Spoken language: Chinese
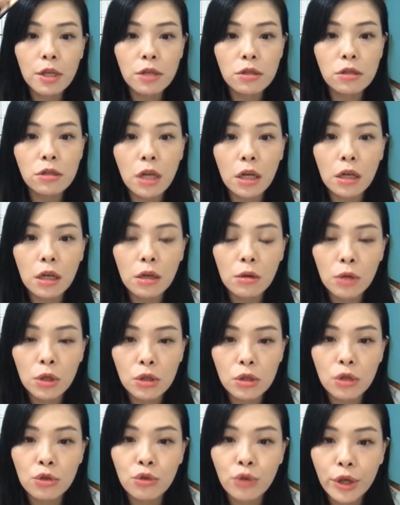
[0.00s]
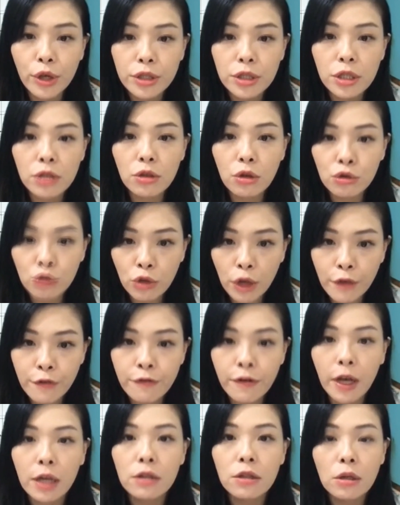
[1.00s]
北市长柯文哲昨天接受专
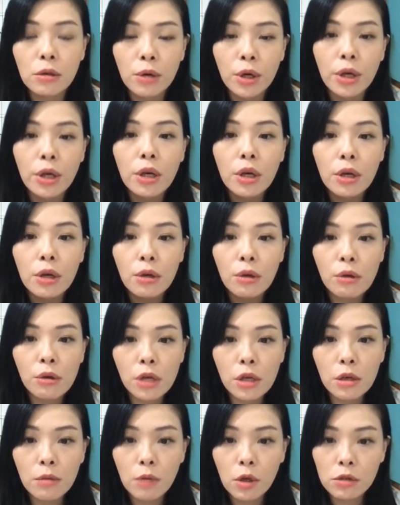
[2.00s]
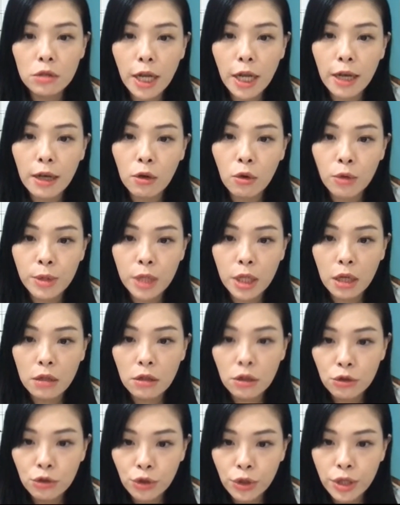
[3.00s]
访，认为绿营蒙打国民党
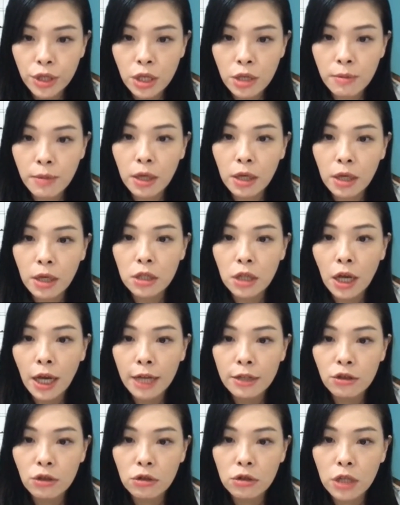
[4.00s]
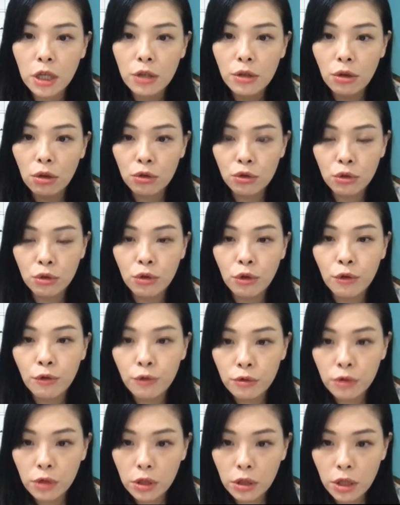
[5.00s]
特权疫苗，提到他手上有总
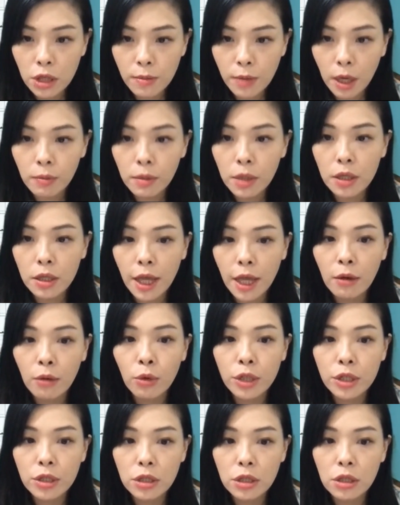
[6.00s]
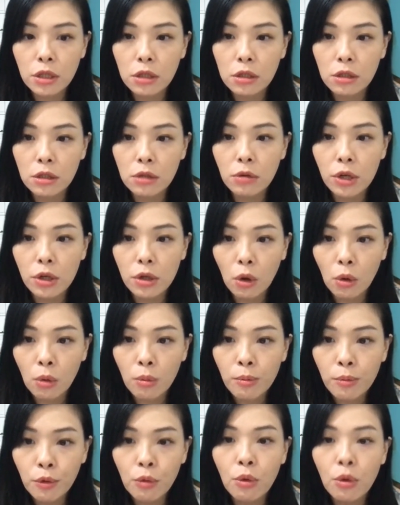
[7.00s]
统府的疫苗名单，威胁可能会
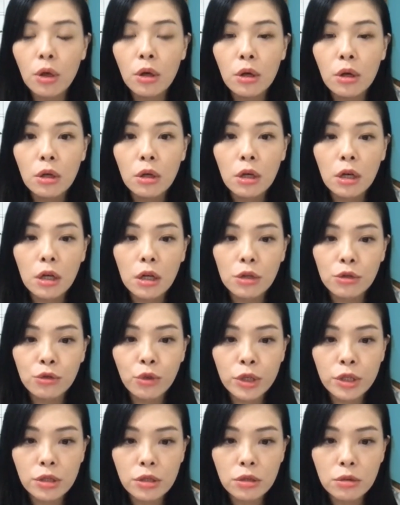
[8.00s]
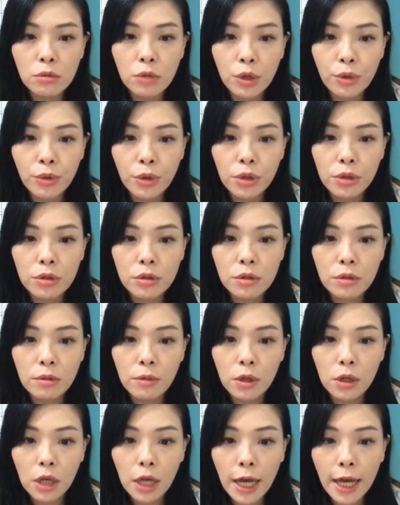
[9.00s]
公布。呃，对此委员怎
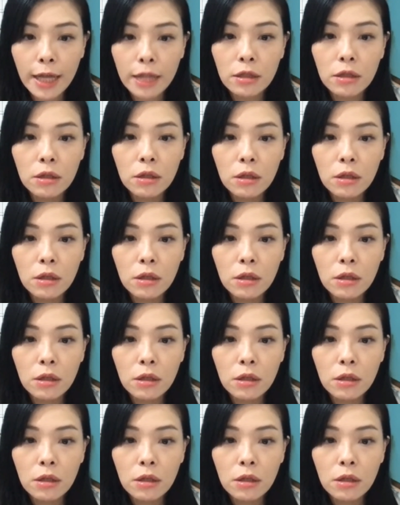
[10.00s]
么看？